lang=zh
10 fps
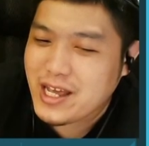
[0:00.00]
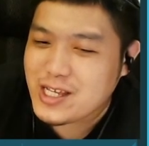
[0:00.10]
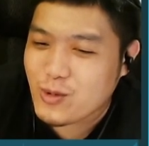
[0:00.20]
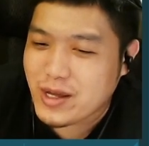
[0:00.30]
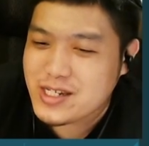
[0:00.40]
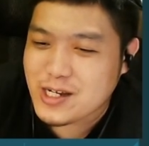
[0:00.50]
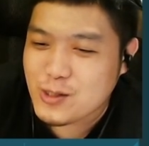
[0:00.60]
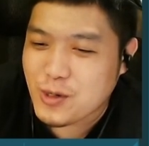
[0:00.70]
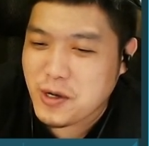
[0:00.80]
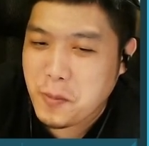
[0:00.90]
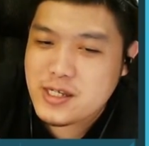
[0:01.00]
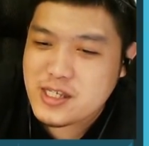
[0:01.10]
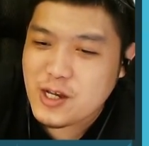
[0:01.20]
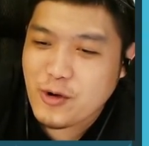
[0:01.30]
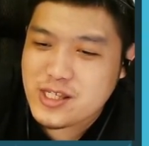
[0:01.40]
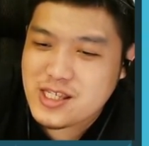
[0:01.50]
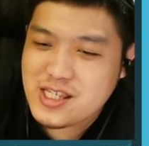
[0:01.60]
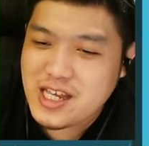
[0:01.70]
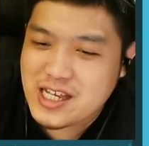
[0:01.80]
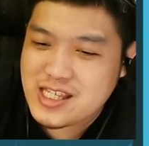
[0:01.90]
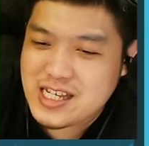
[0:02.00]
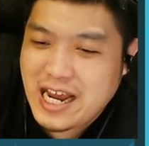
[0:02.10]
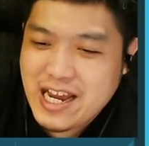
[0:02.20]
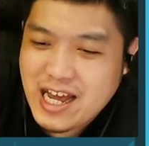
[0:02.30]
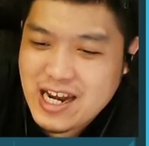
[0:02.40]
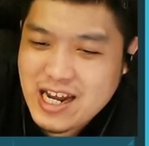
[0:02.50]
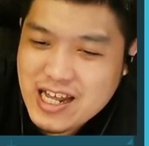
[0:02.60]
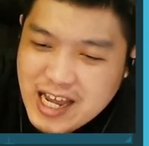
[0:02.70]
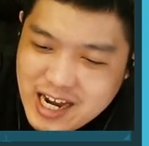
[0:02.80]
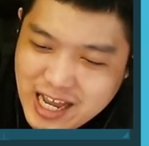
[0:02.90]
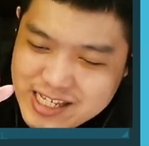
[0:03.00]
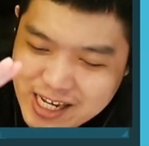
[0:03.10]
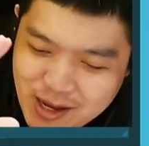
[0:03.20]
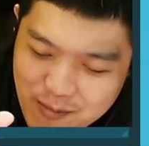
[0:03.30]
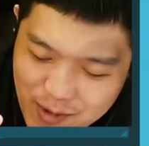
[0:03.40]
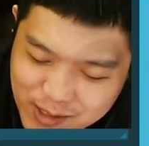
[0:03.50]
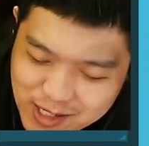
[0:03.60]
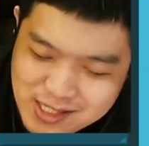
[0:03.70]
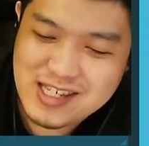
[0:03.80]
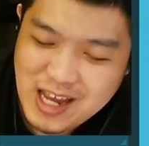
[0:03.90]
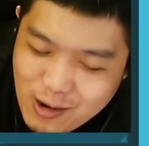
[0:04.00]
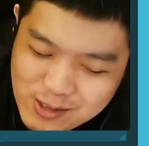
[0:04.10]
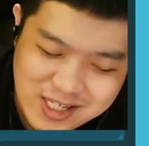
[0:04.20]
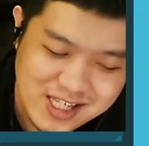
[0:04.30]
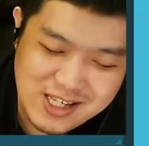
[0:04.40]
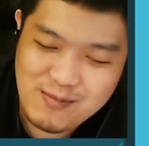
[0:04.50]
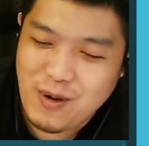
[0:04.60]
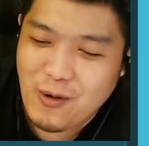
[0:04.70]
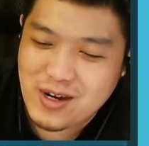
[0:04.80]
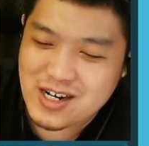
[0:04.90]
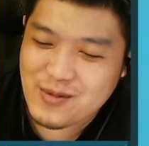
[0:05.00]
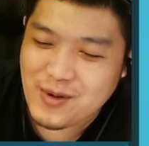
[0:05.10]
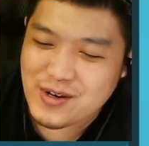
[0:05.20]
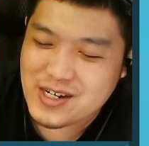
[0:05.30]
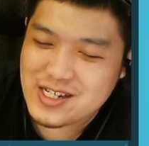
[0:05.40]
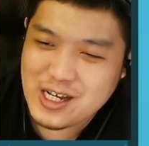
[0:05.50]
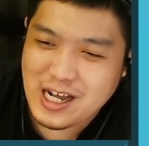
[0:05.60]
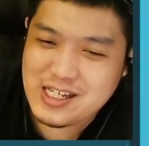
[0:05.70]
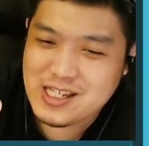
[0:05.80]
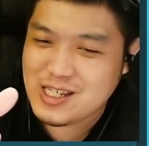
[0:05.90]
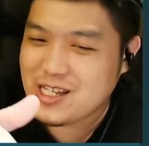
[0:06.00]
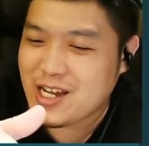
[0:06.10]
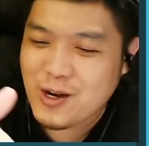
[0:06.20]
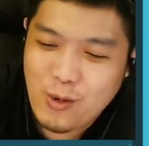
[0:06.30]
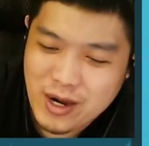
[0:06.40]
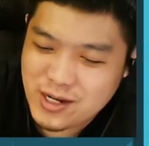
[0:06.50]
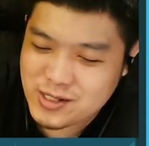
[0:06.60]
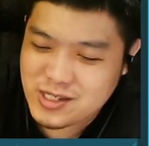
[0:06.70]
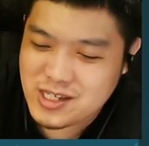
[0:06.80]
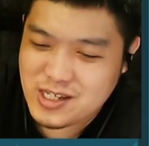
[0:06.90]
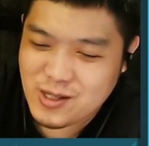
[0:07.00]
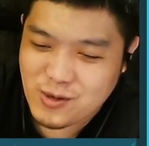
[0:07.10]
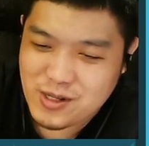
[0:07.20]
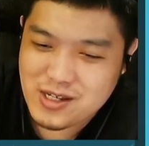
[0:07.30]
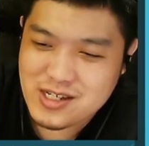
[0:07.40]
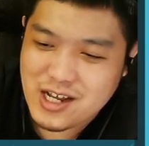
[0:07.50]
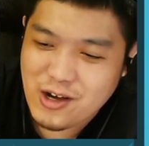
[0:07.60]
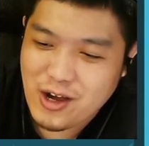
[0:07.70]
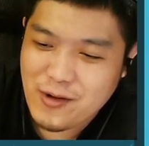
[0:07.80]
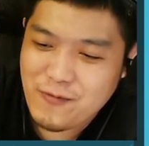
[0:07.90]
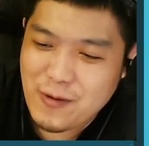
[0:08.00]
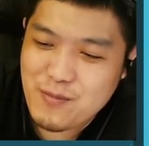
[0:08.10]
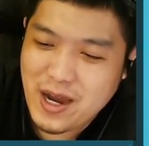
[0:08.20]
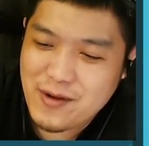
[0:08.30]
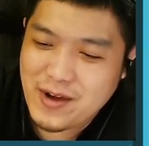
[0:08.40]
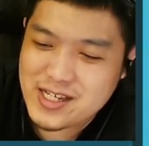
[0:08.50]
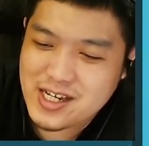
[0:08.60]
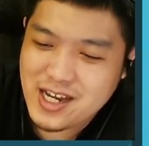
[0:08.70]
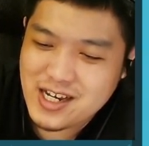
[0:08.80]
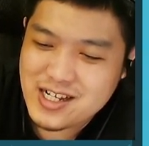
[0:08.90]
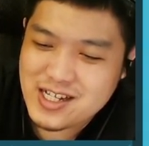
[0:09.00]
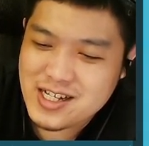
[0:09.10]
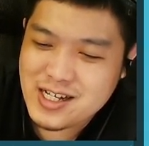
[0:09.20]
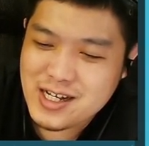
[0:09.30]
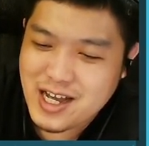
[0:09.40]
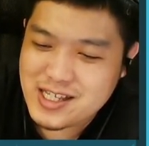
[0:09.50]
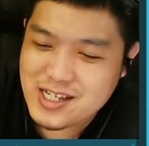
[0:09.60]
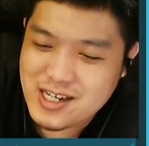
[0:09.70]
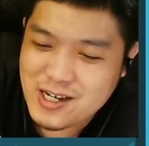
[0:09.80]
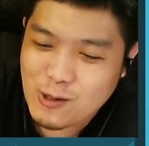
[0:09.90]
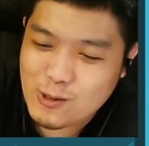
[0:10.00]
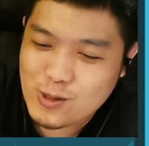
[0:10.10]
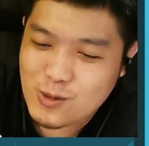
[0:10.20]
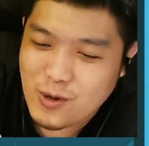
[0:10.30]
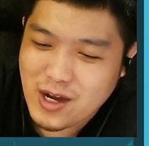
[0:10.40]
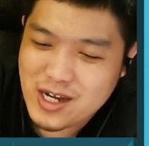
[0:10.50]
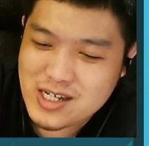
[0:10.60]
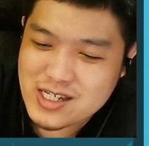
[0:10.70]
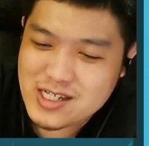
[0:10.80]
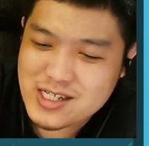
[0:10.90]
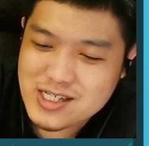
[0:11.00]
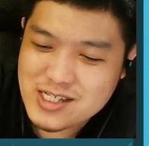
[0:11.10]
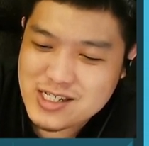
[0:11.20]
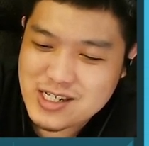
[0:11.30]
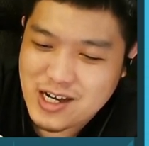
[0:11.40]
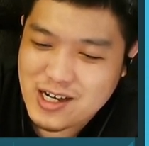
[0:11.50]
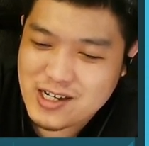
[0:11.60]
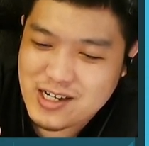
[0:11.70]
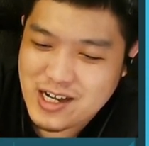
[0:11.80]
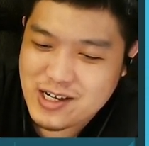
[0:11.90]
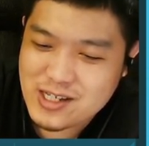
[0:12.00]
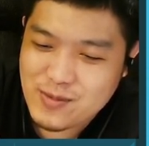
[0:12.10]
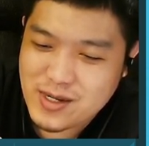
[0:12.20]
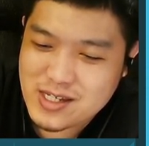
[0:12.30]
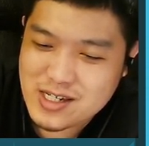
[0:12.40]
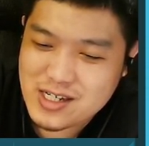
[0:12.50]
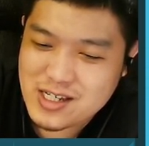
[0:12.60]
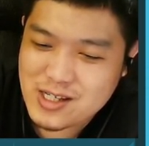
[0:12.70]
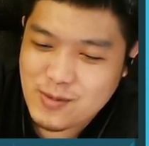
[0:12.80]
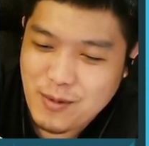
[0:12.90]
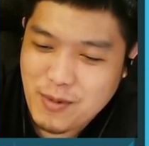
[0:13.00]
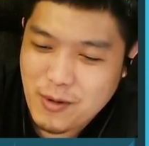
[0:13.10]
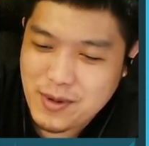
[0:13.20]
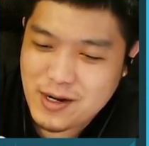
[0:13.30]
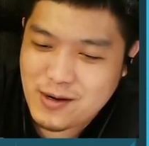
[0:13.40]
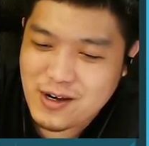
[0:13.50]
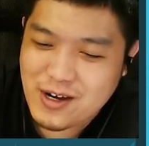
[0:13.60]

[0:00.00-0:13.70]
一开始玩想说，这款这样子来看啦，它看起来也没有到抄袭宝可梦，因为它其实这些怪也都是自己弄的。然后后来翻牌发现，哎、欸，干这裂空座啊，然后还有什么这个叫什么宝贝龙